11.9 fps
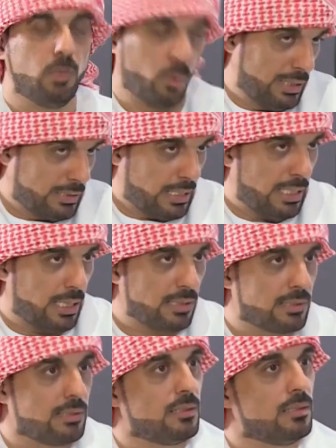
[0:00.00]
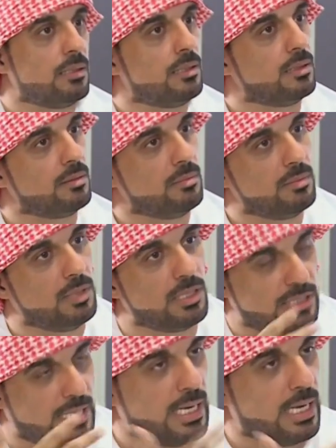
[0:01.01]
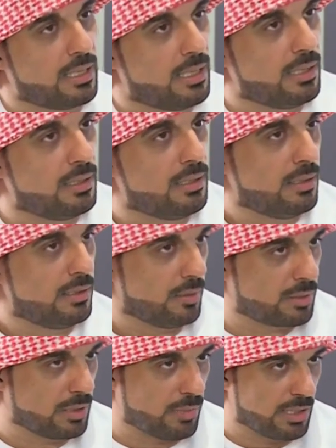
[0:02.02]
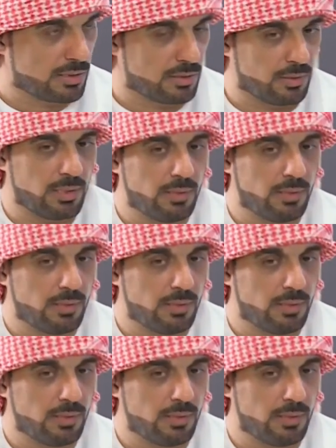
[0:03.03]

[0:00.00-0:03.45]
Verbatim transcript: قلت غلط الشيء هذا يمكن ما يستوي